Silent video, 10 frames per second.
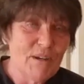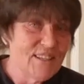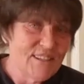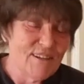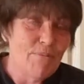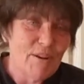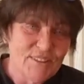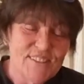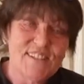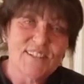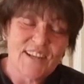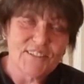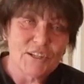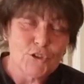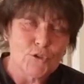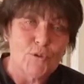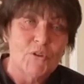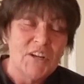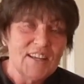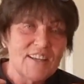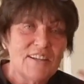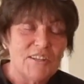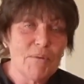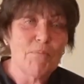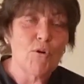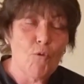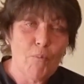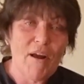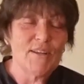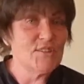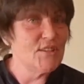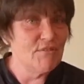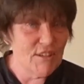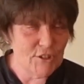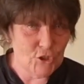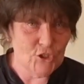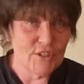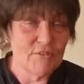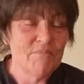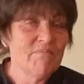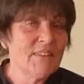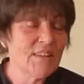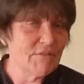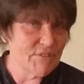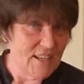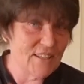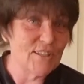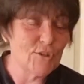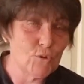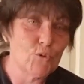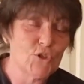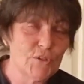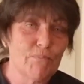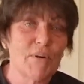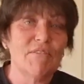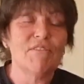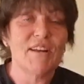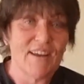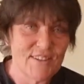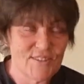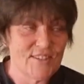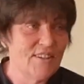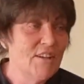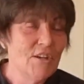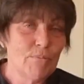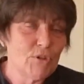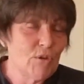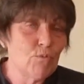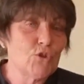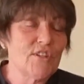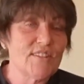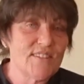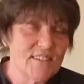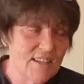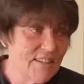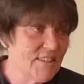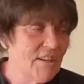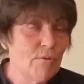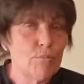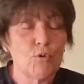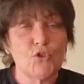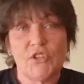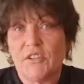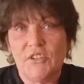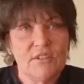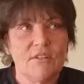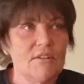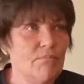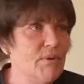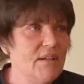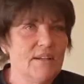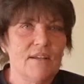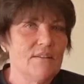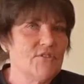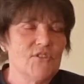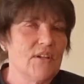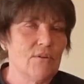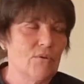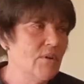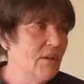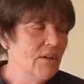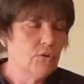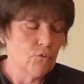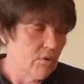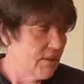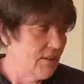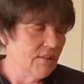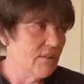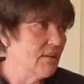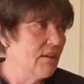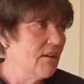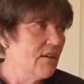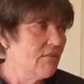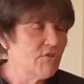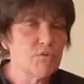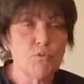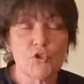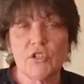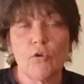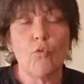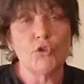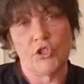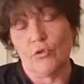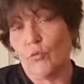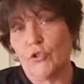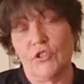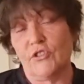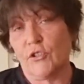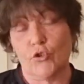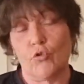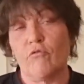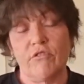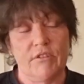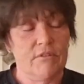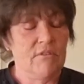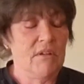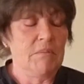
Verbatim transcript: мои, ребят, дела. Так что, когда покупаете вещи, на всякий случай проверяйте, потому что здесь просто нитки были, я не знаю, ну какие-то, возможно, очень-очень дешевые.